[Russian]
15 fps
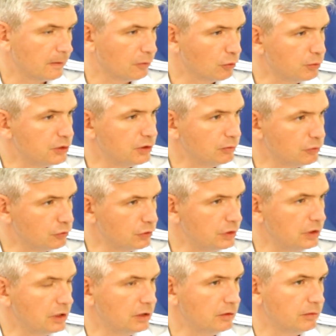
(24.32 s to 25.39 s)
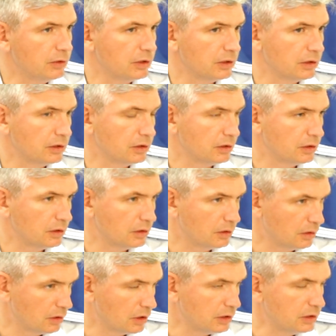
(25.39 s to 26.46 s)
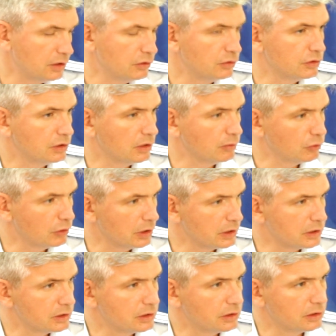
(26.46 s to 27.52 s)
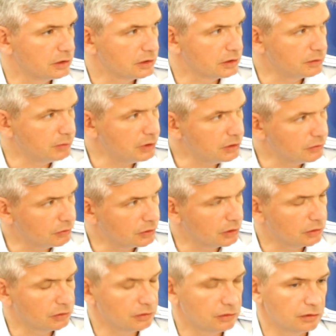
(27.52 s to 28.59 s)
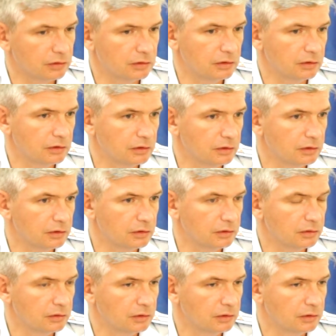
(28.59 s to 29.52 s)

общими усилиями, надеюсь, нам удастся сбить вот это э,